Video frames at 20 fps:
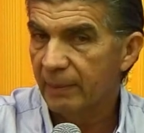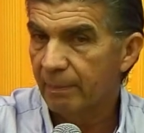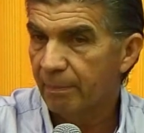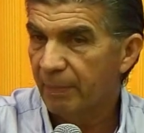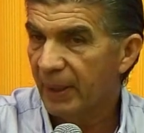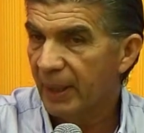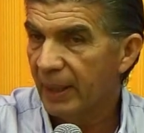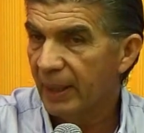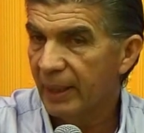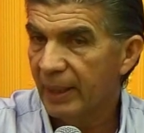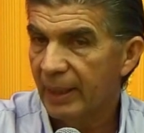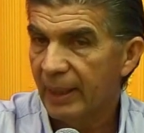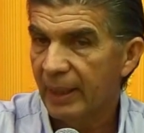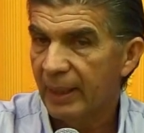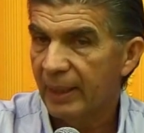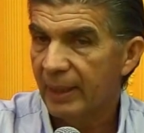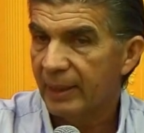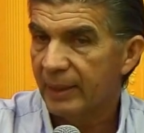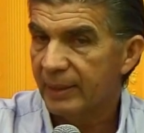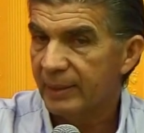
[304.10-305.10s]
pega,
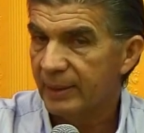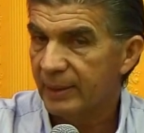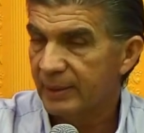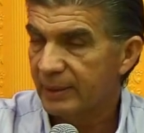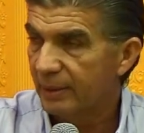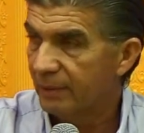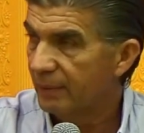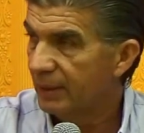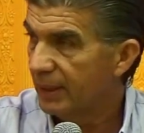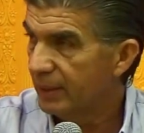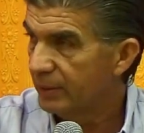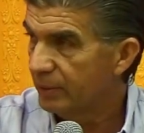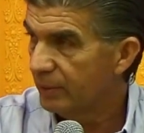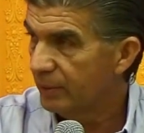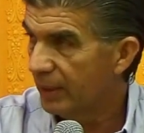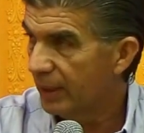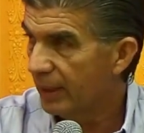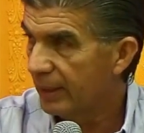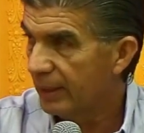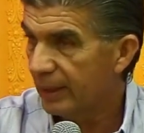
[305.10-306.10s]
la que está trabajando
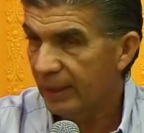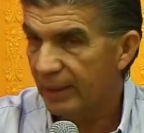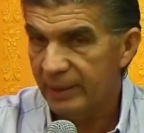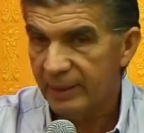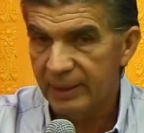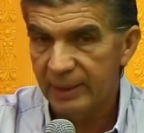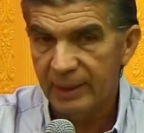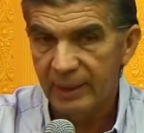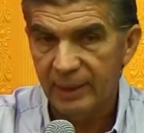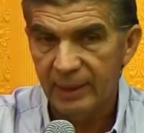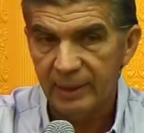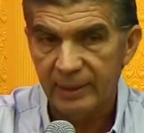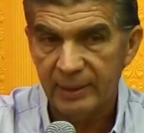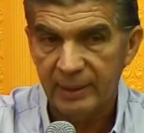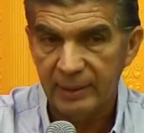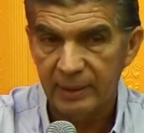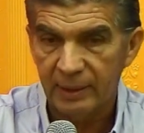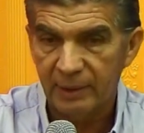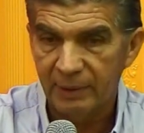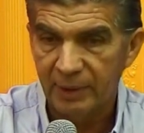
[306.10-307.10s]
en la alcaldía, la que
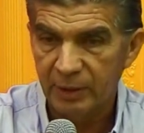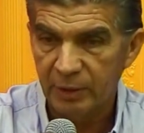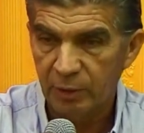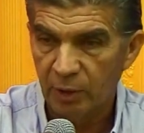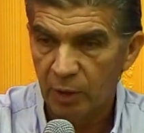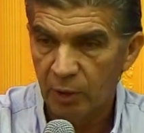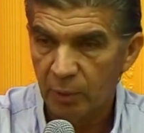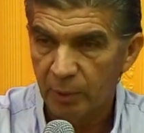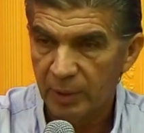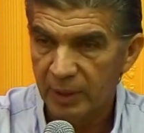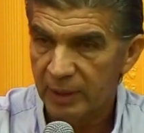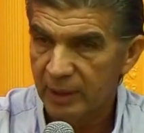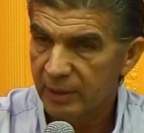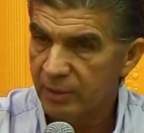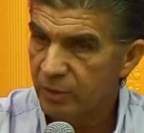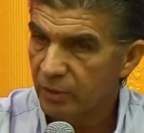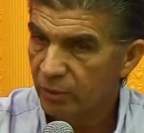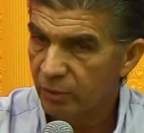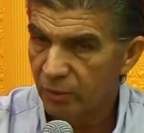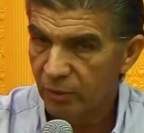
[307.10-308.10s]
está trabajando en la
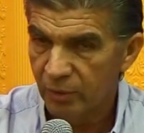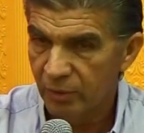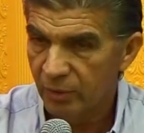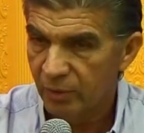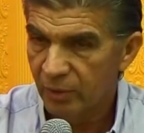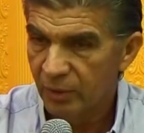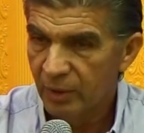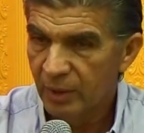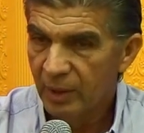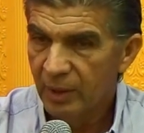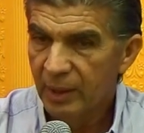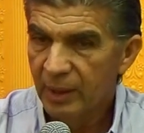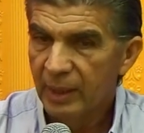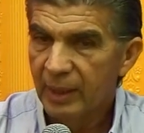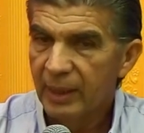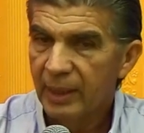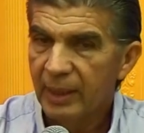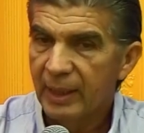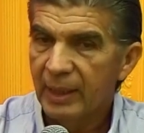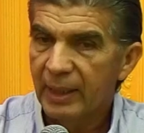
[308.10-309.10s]
gobernación, no.
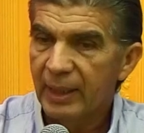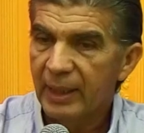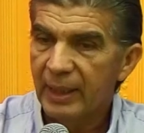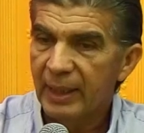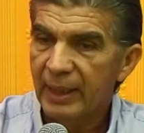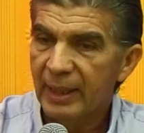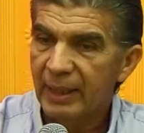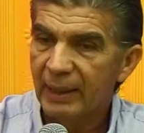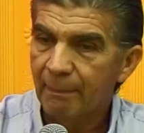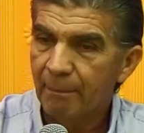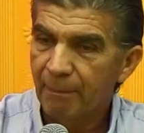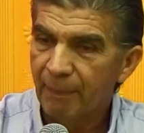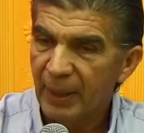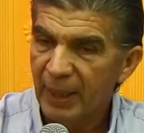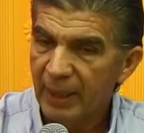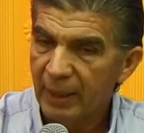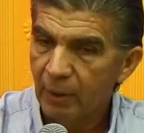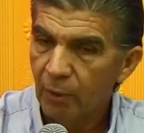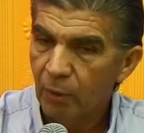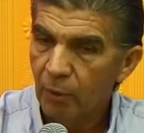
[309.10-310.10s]
El
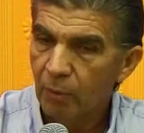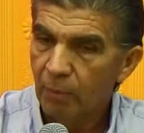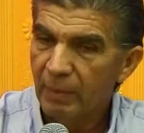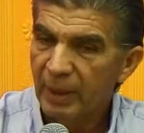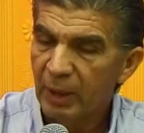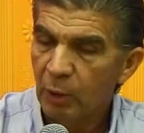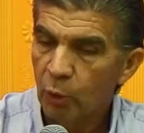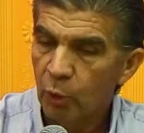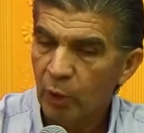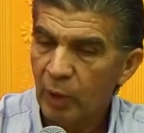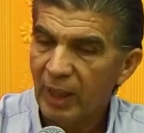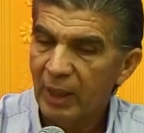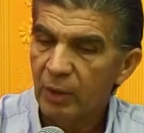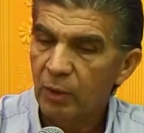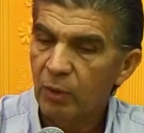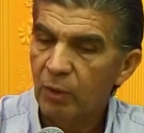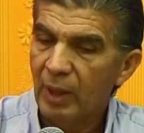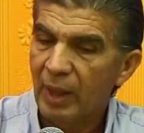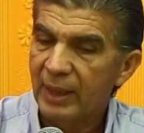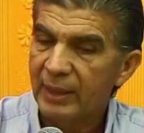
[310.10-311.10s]
empleo
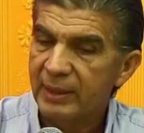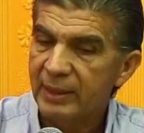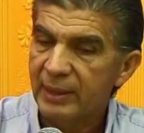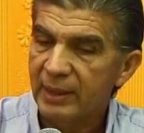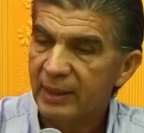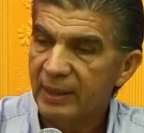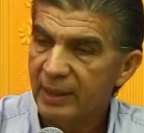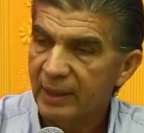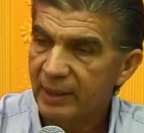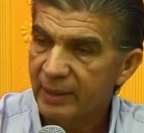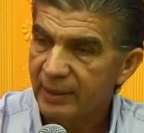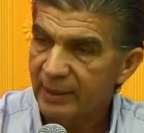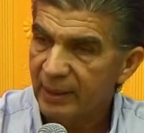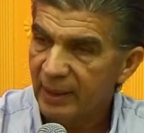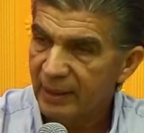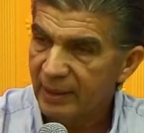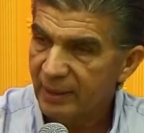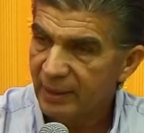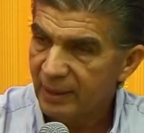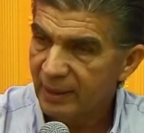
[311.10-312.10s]
mejorado a quienes
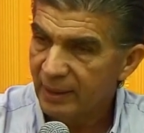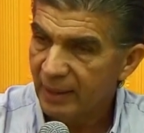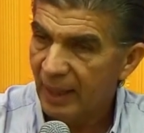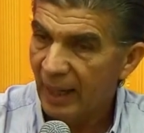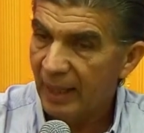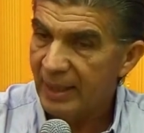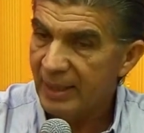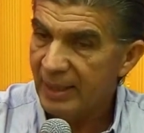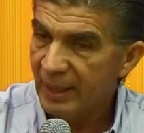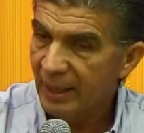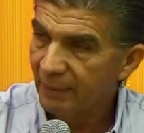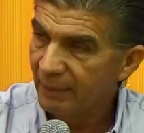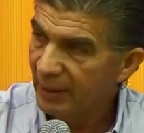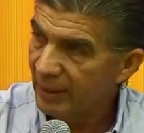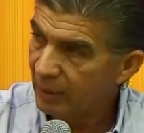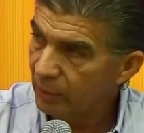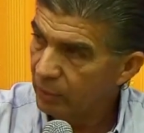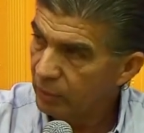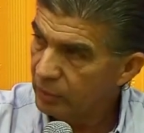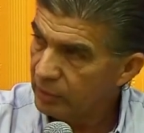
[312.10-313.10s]
están allá
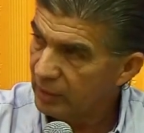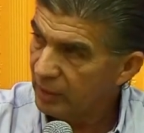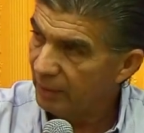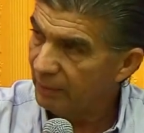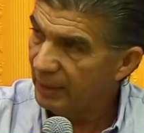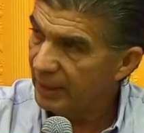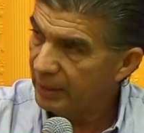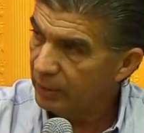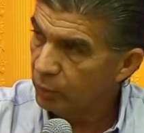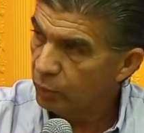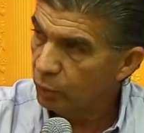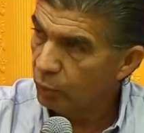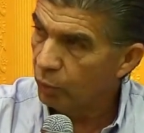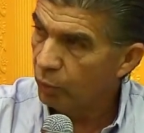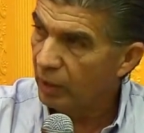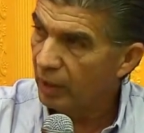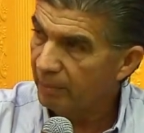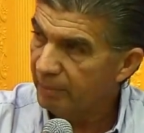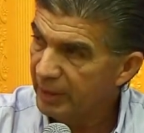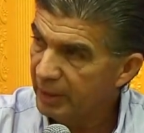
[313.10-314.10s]
abajo trabajando con
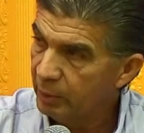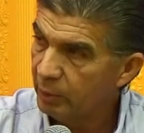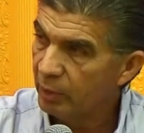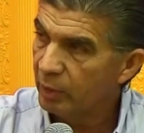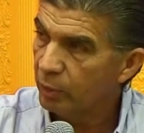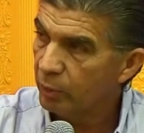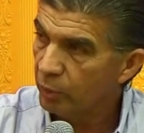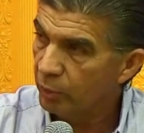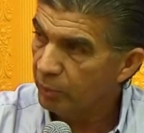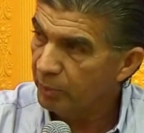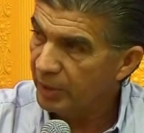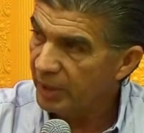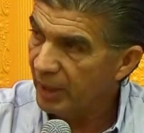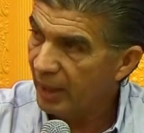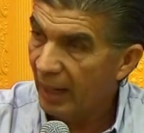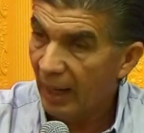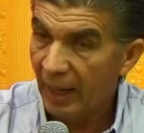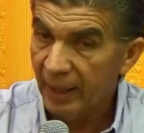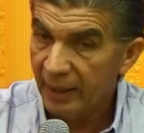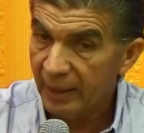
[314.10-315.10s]
la
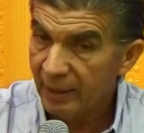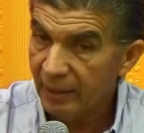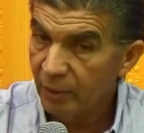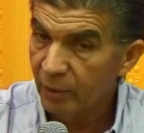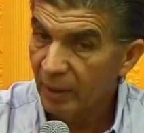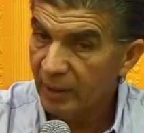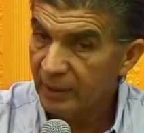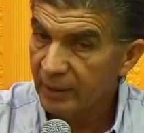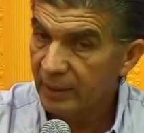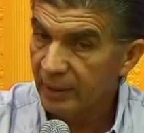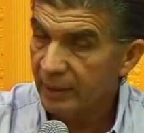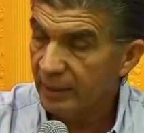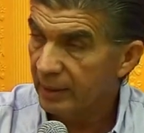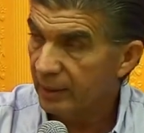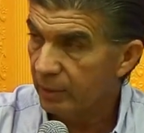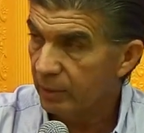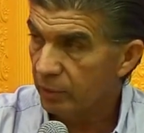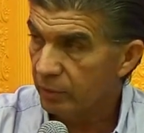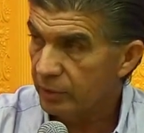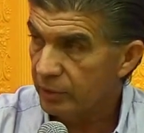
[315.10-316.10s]
microeconomía. A ellos hay que
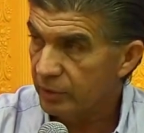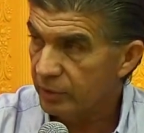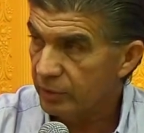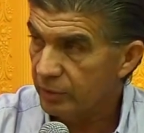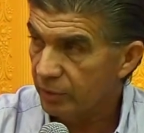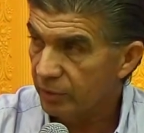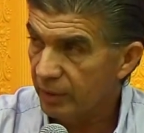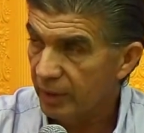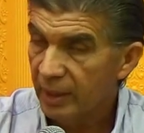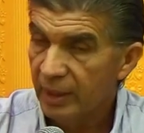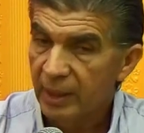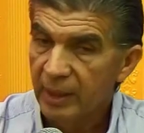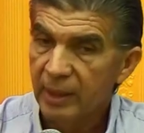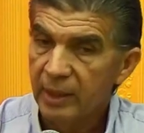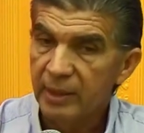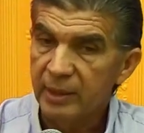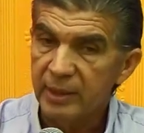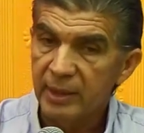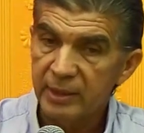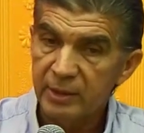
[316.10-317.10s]
darles condiciones.
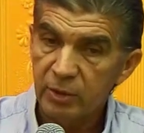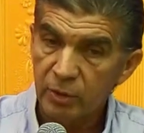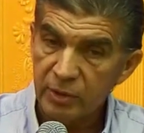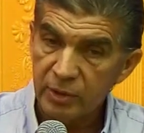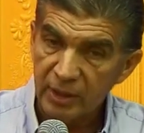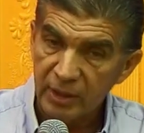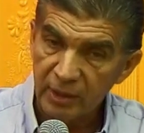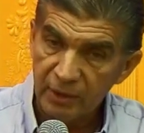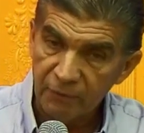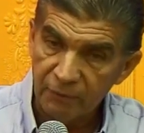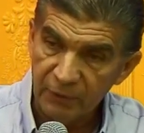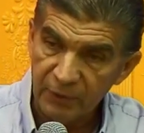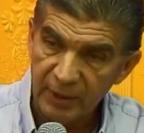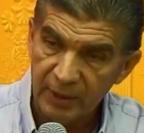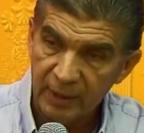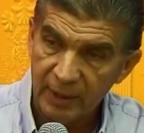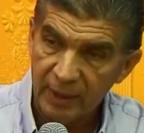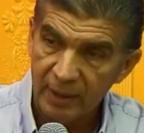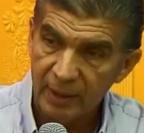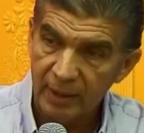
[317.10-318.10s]
Y eso
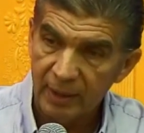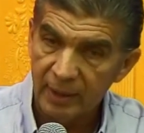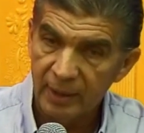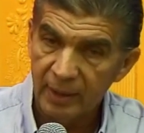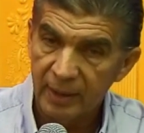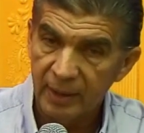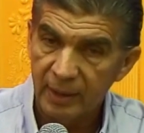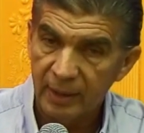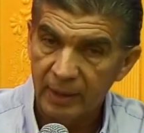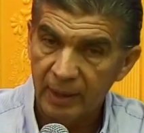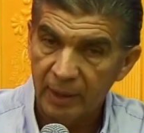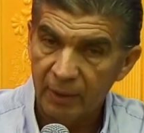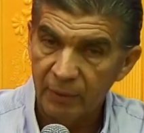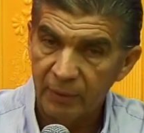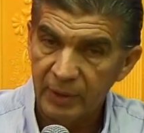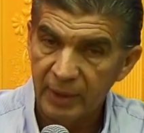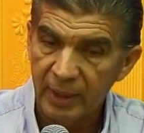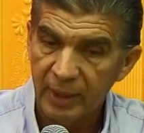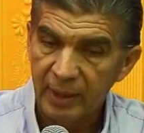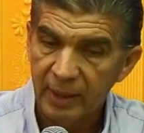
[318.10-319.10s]
significa, eh,
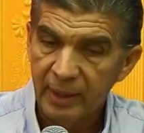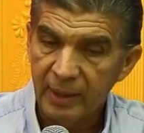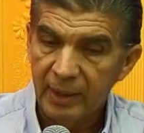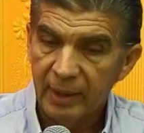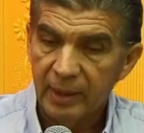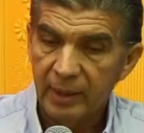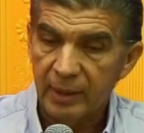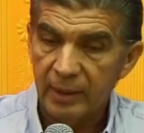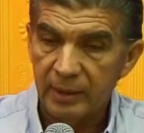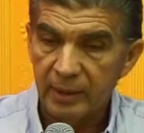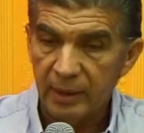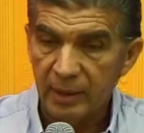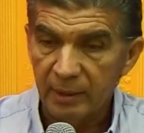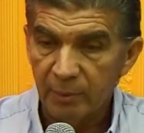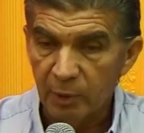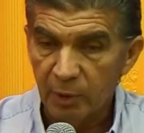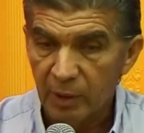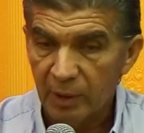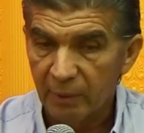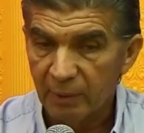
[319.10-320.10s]
Claudia, que
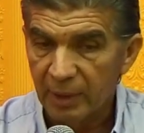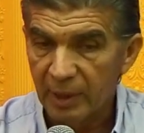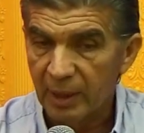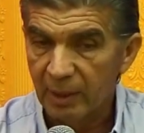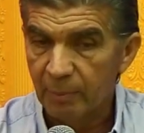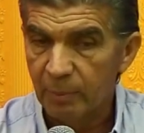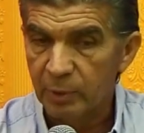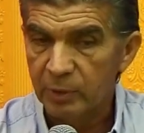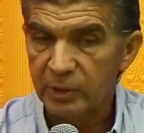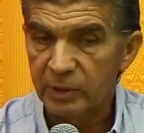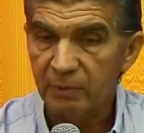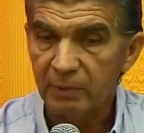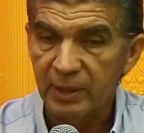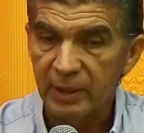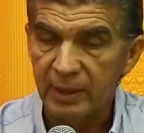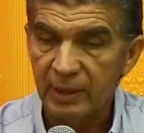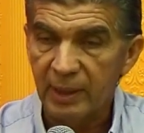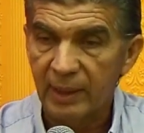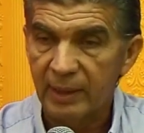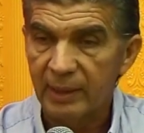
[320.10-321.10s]
tenemos que ver la
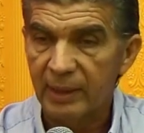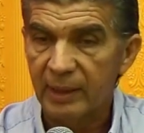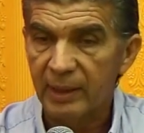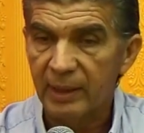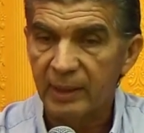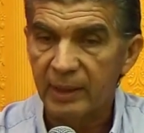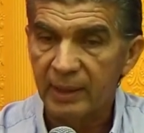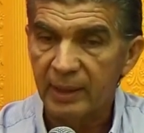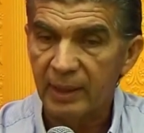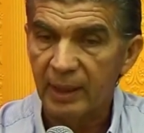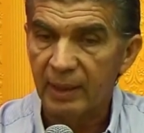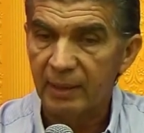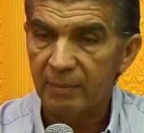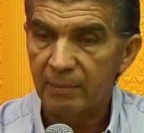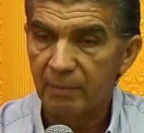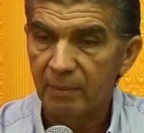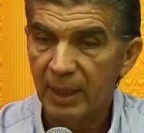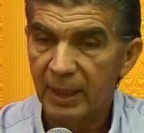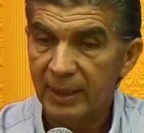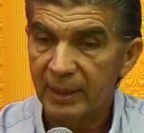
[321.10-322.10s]
posibilidad de generar
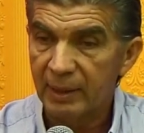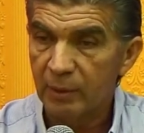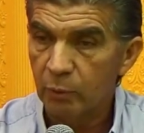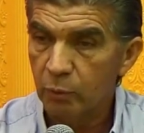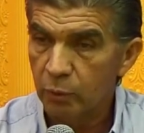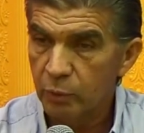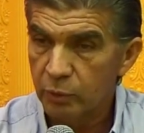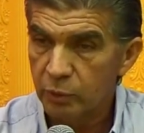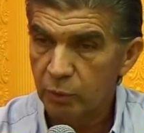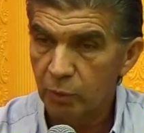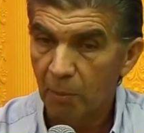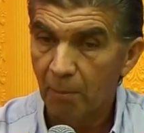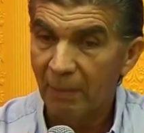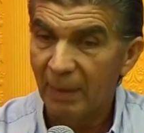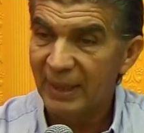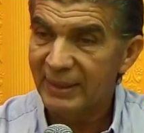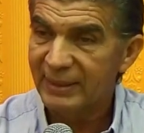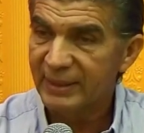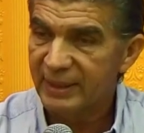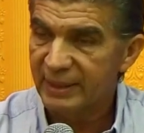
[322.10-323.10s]
más recursos,
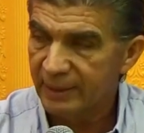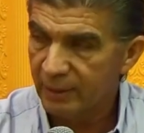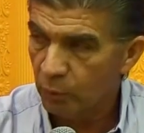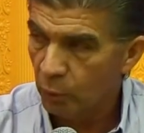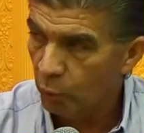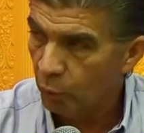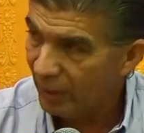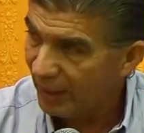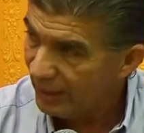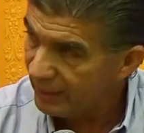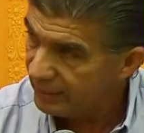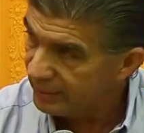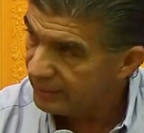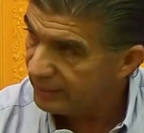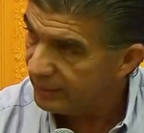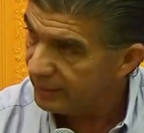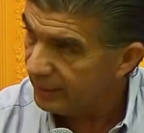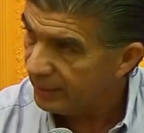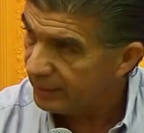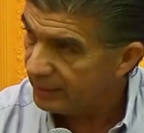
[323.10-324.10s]
más
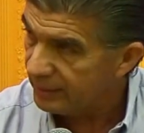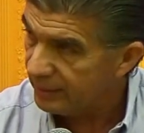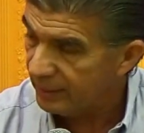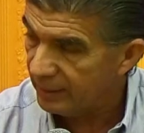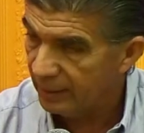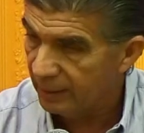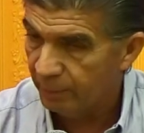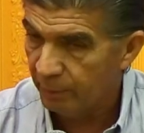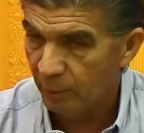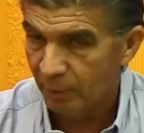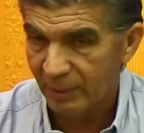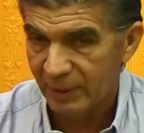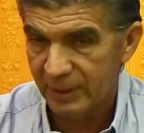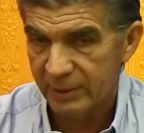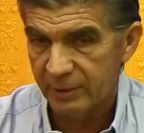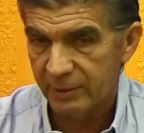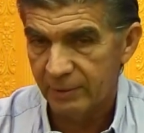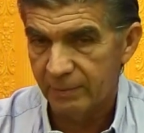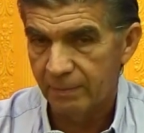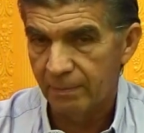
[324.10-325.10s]
circulantes aquí en la
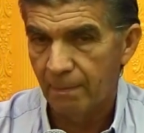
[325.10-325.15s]
población.